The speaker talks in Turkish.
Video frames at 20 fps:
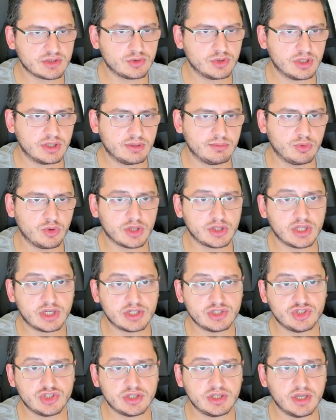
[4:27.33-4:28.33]
Ee, bu
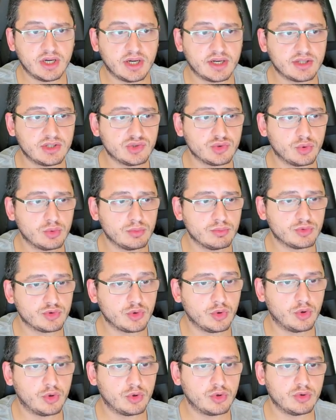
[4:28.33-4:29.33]
kadar ciddi artış olmuş
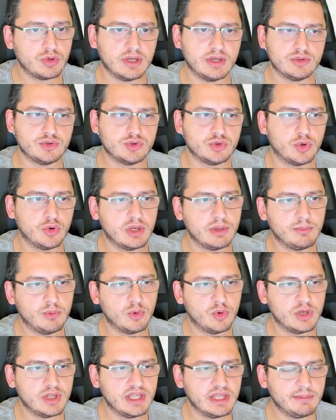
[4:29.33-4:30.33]
korku e, şöyle
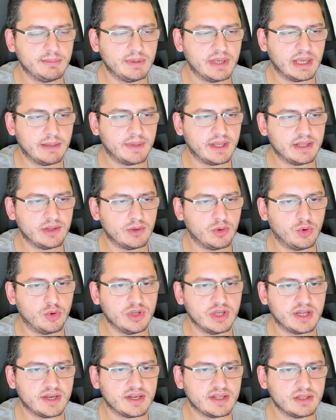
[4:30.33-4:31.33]
böyle diye bir hemen ön
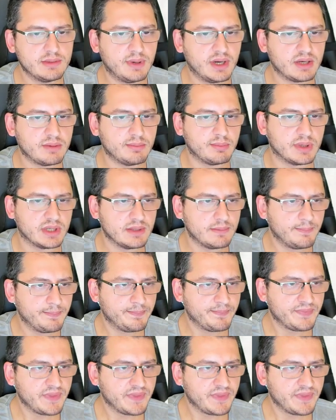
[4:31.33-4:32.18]
yargılı bakmayalım.